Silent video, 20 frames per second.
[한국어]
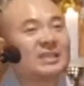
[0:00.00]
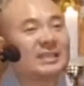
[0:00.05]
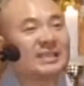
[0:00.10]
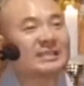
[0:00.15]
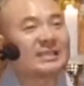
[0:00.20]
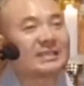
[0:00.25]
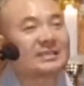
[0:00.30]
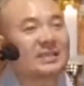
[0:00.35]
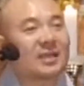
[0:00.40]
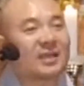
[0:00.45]
이
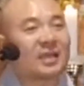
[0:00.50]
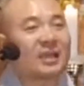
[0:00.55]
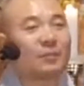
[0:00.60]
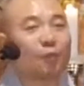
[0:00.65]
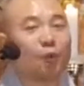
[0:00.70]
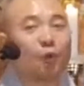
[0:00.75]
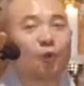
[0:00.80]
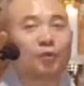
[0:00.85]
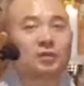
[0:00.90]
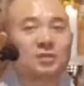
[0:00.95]
세상의
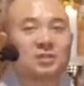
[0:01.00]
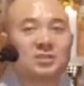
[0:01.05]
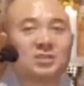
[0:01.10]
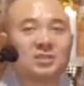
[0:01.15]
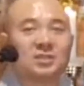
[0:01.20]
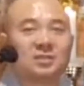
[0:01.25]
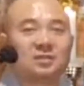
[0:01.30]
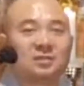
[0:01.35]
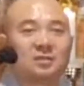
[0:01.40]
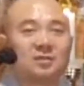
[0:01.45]
모든
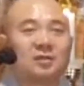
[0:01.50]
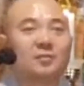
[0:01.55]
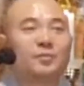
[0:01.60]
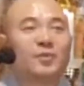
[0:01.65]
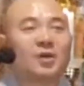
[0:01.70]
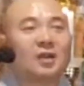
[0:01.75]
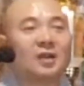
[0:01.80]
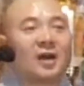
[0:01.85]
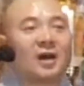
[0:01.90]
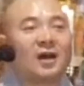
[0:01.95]
신들을
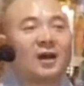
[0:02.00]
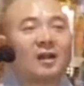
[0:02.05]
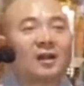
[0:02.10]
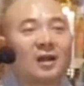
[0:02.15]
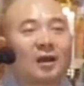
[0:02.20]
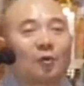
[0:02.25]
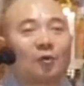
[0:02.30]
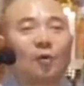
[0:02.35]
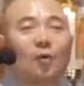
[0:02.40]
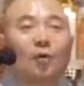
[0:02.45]

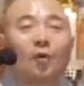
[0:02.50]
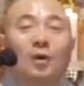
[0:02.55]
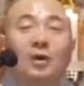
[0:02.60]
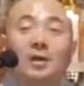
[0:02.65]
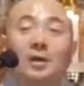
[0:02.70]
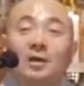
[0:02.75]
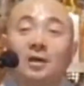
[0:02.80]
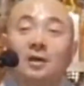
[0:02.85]
편안하고